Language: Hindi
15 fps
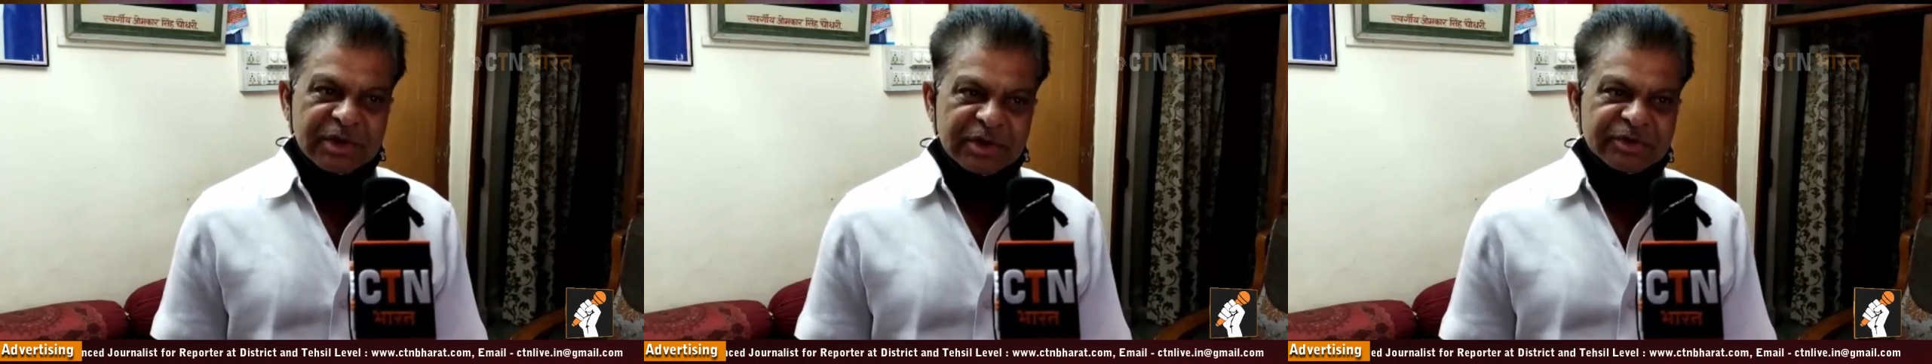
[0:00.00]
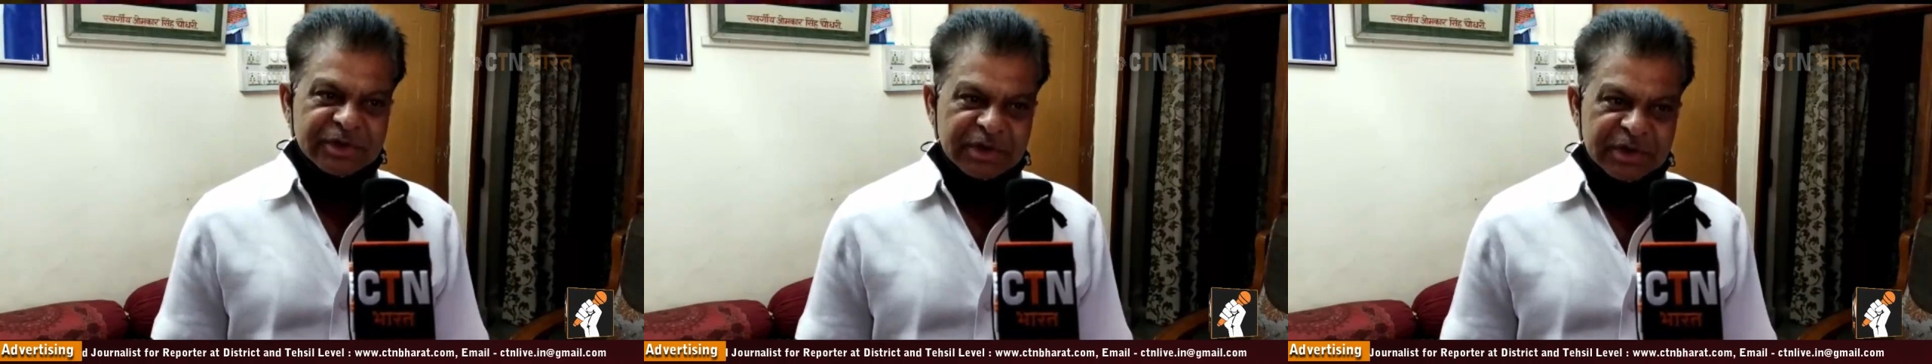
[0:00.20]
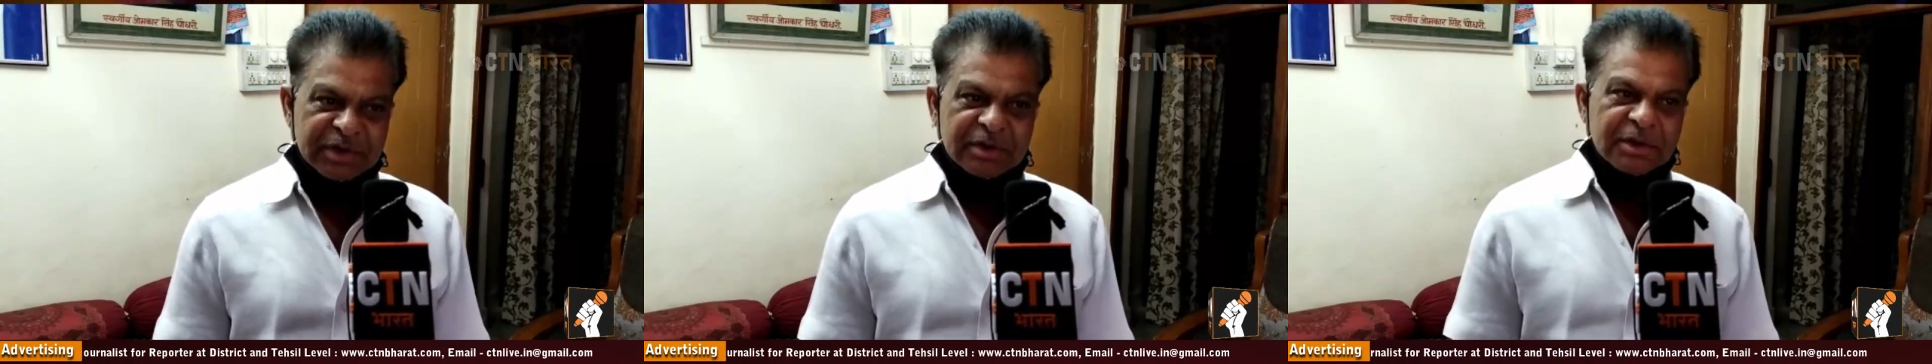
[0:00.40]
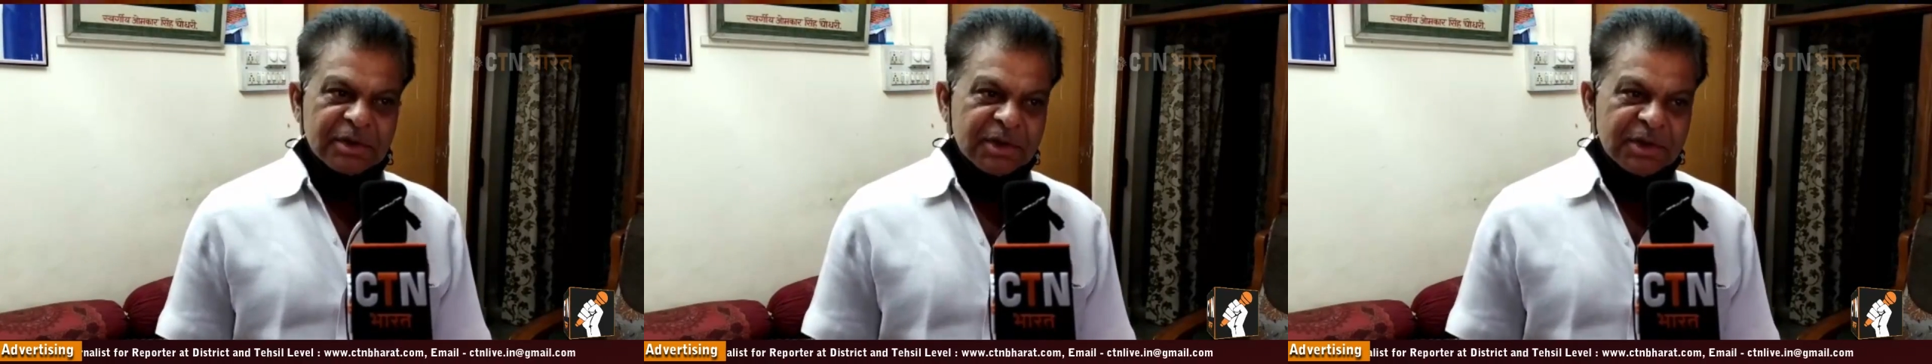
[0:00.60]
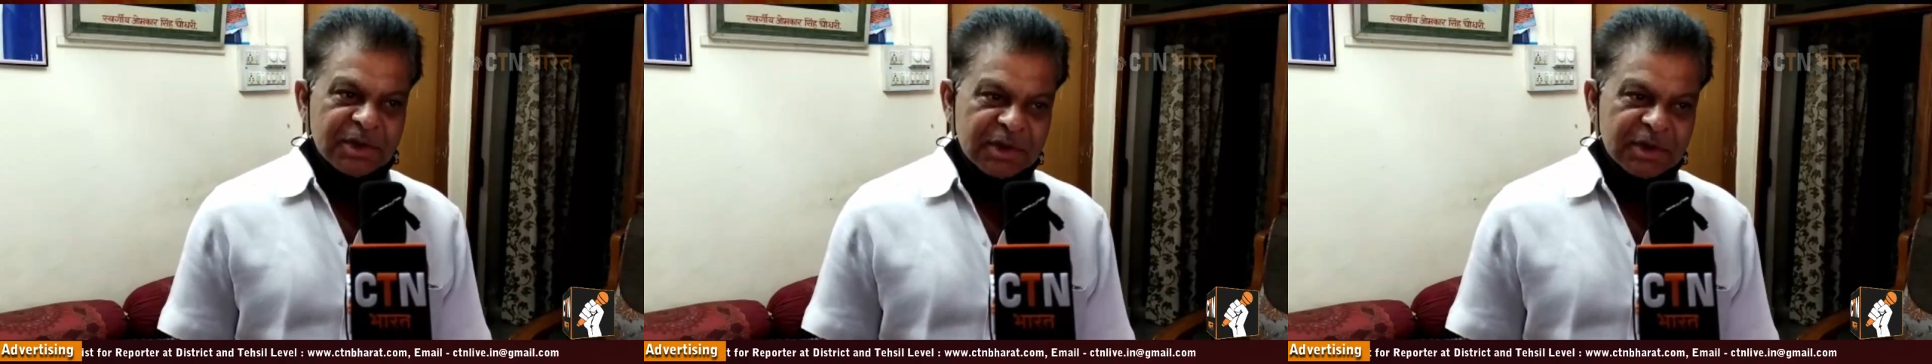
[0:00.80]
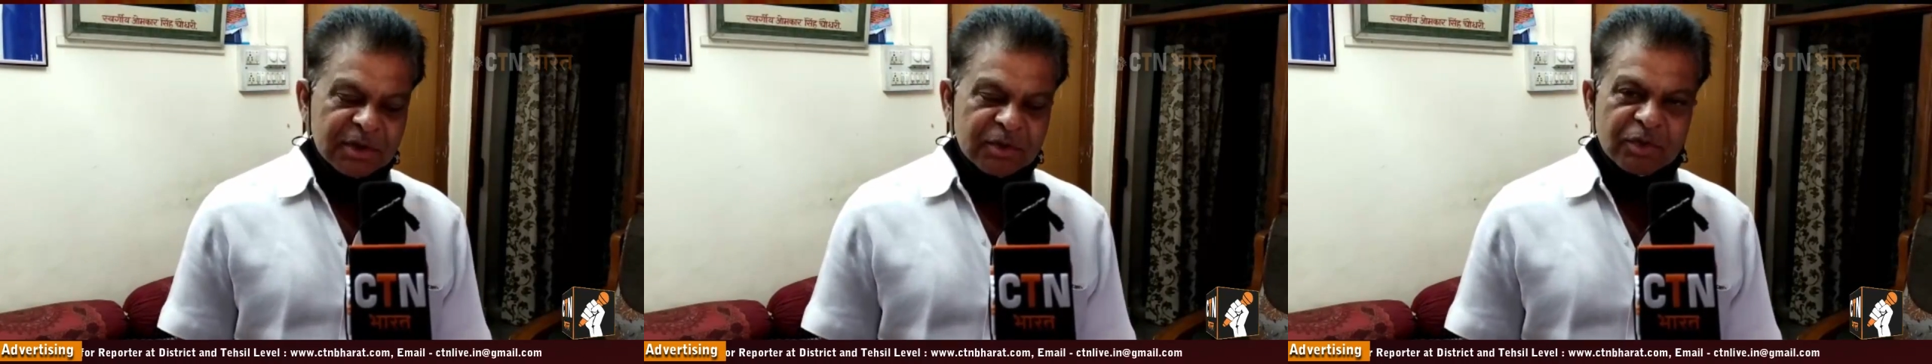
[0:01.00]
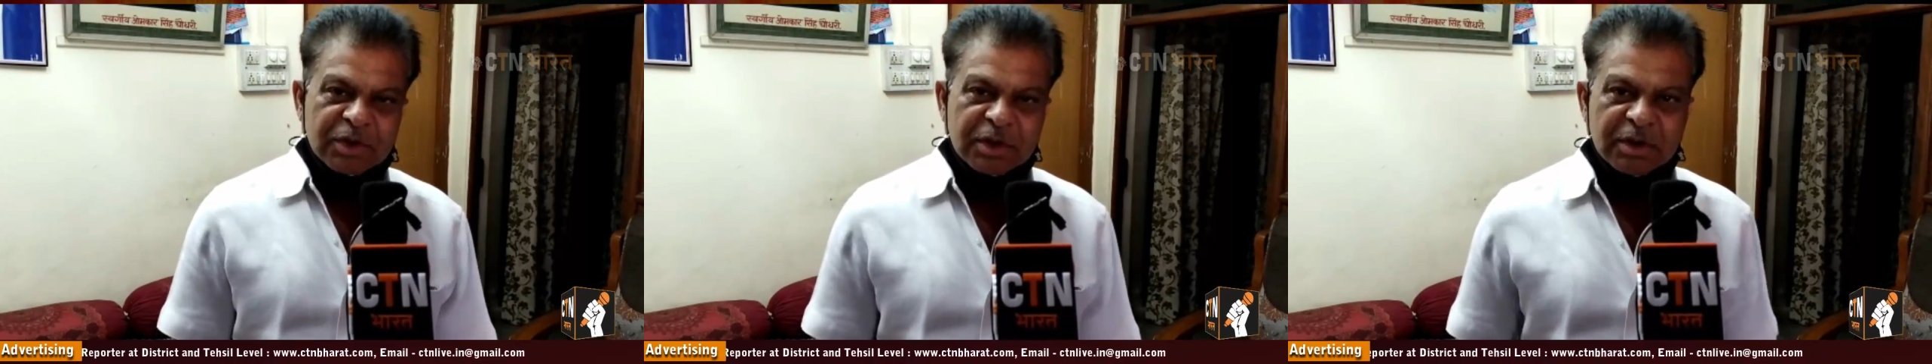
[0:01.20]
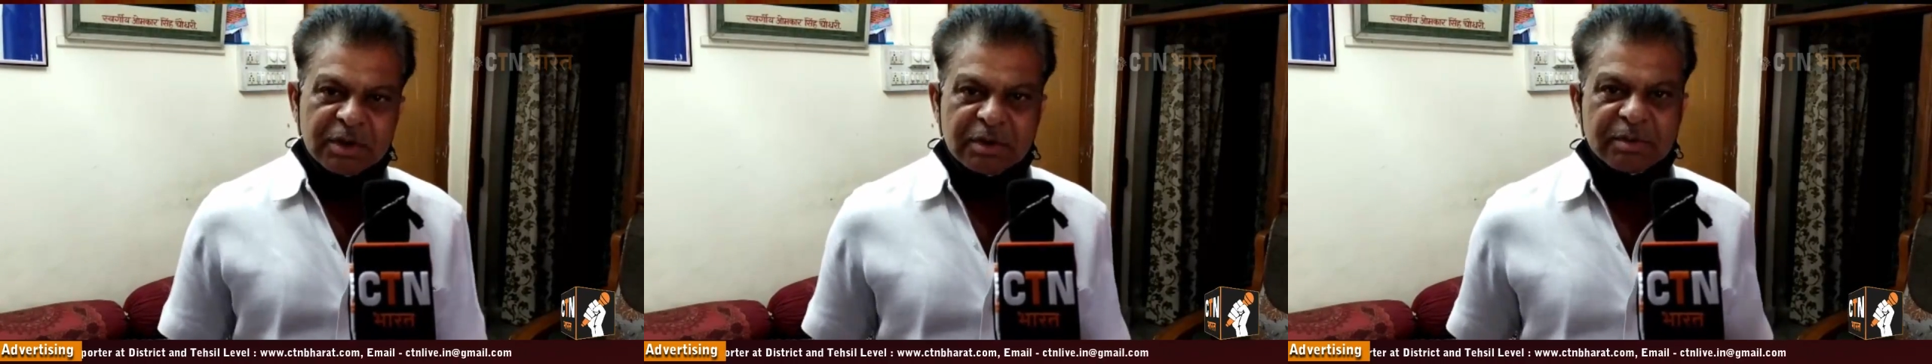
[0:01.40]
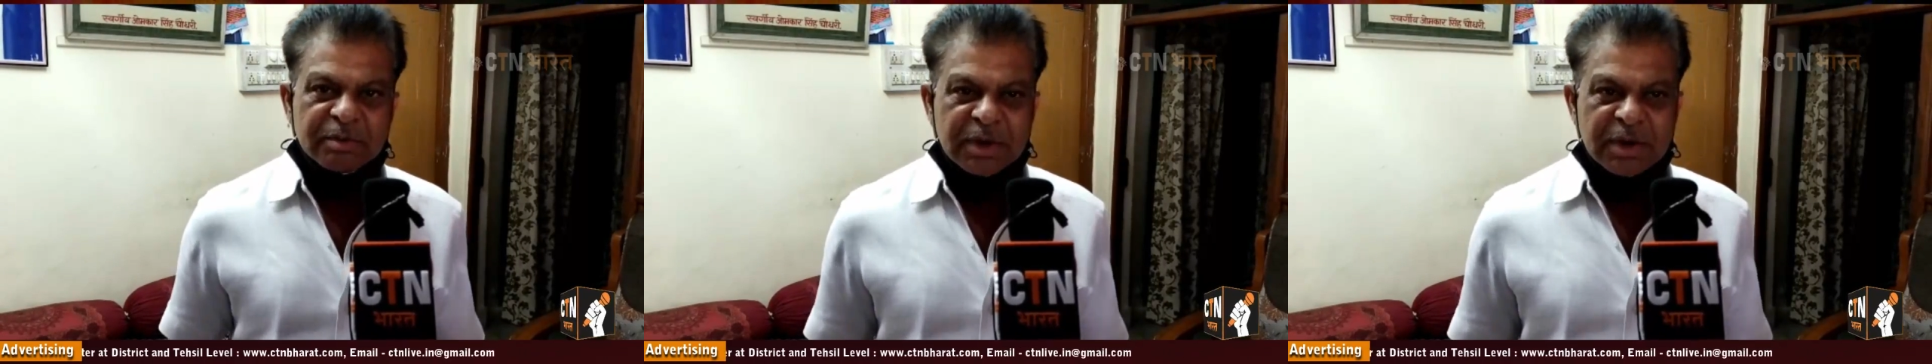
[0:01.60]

सिरे से क्योंकि ये